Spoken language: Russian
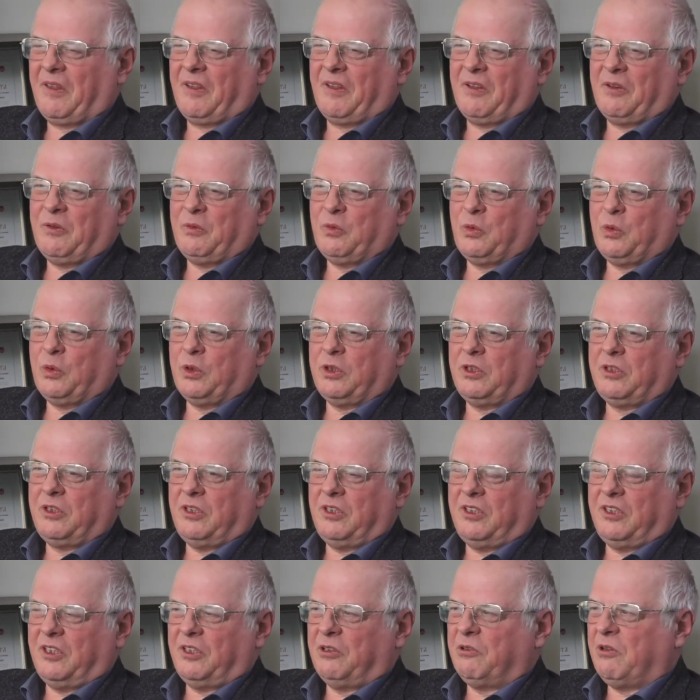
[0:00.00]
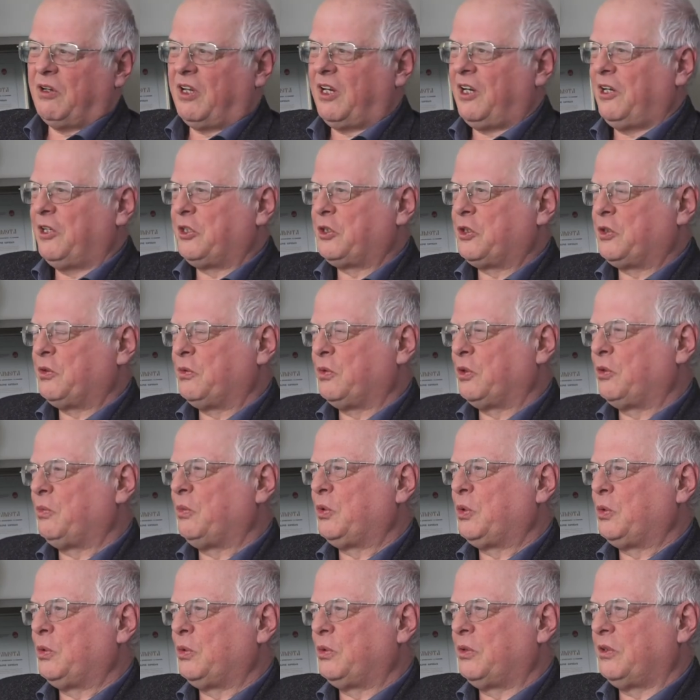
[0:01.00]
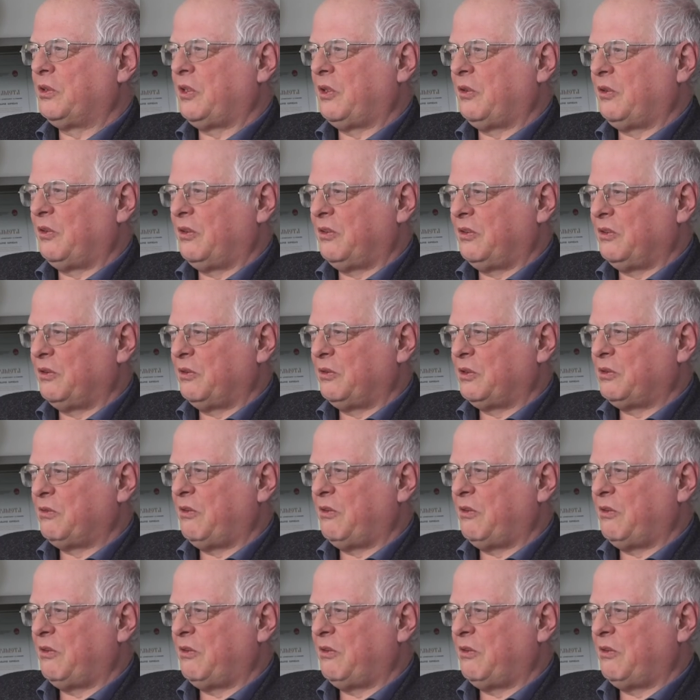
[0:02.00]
Вот, и говорили, что вот мы тут э,